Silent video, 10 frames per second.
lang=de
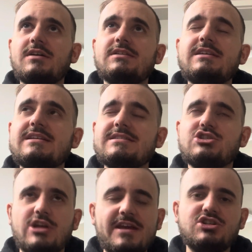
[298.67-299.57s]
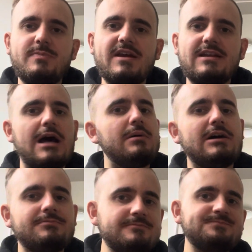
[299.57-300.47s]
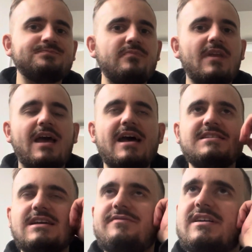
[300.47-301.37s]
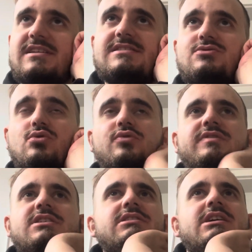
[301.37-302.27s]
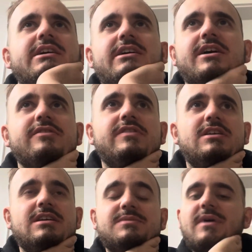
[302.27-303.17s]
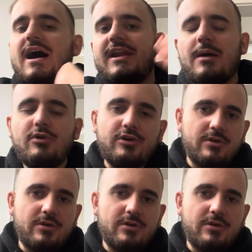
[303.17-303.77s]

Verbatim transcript: nicht, dass es schlecht schmeckt, aber er ist einfach nicht so, wie, wie ich mir einen Hamburger